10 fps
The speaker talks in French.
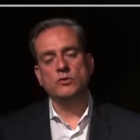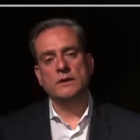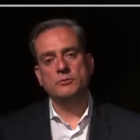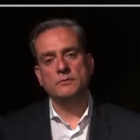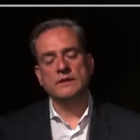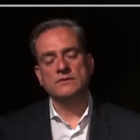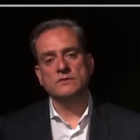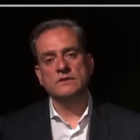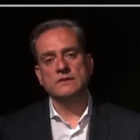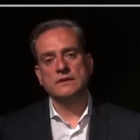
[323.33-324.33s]
la publication
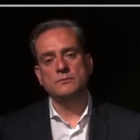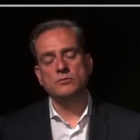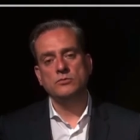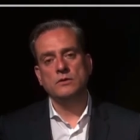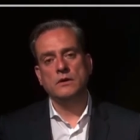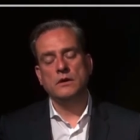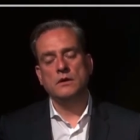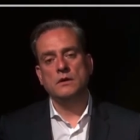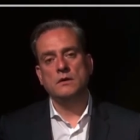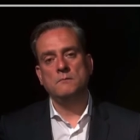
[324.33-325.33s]
de cette tribune,
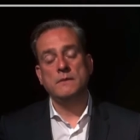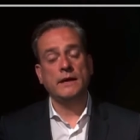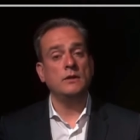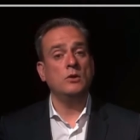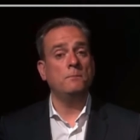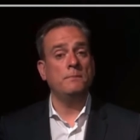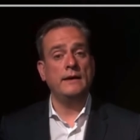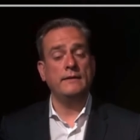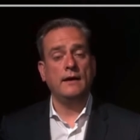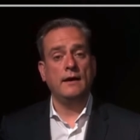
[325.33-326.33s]
Marine Le
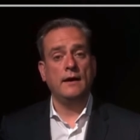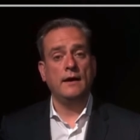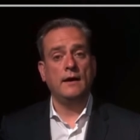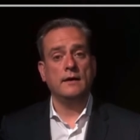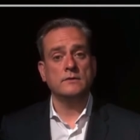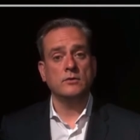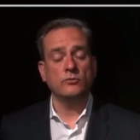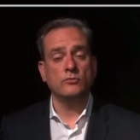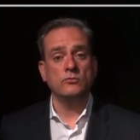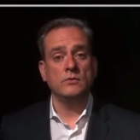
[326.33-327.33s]
Pen a
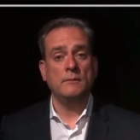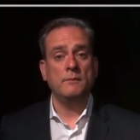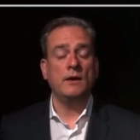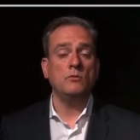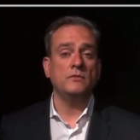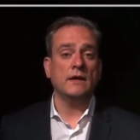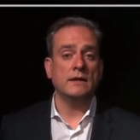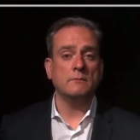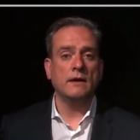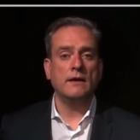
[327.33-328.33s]
tendu la main, ouvert
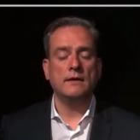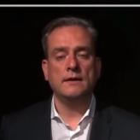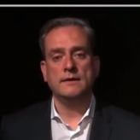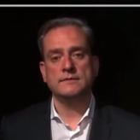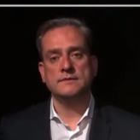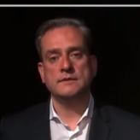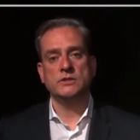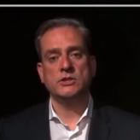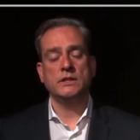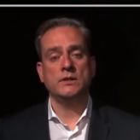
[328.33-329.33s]
les bras à ses
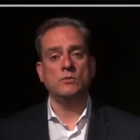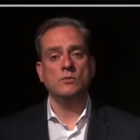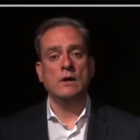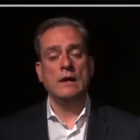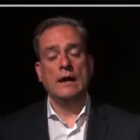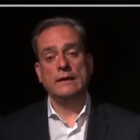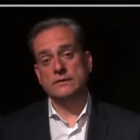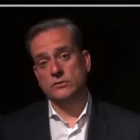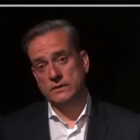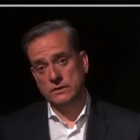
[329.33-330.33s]
généraux,
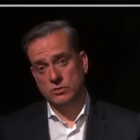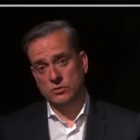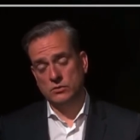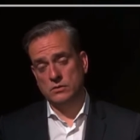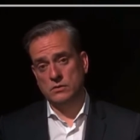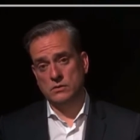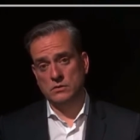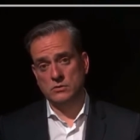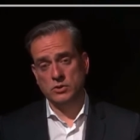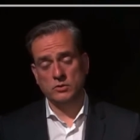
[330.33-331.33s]
Tandis que
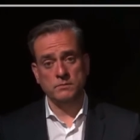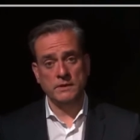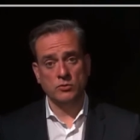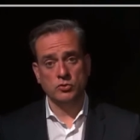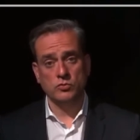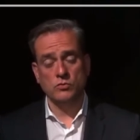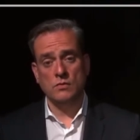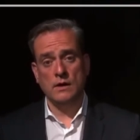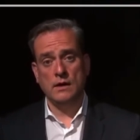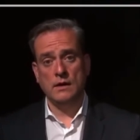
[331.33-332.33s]
euh, Jean-Luc
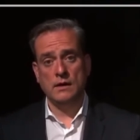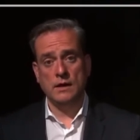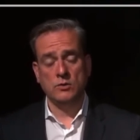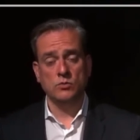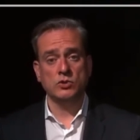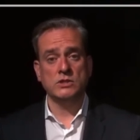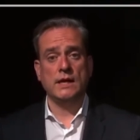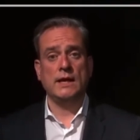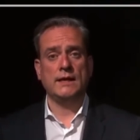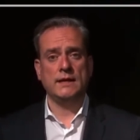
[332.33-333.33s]
Mélenchon, à, gauche,
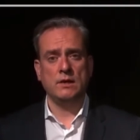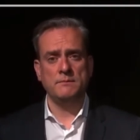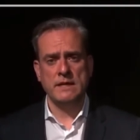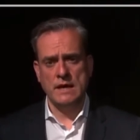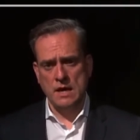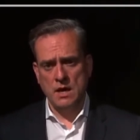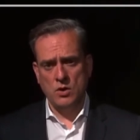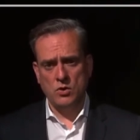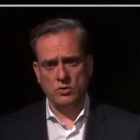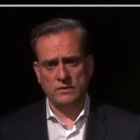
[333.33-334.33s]
a réclamé
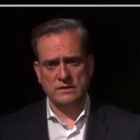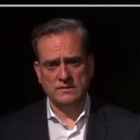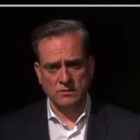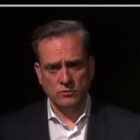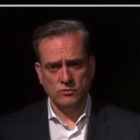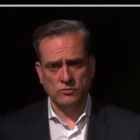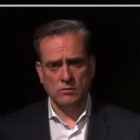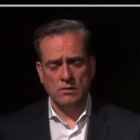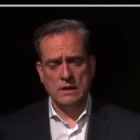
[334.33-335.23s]
euh, des sanctions.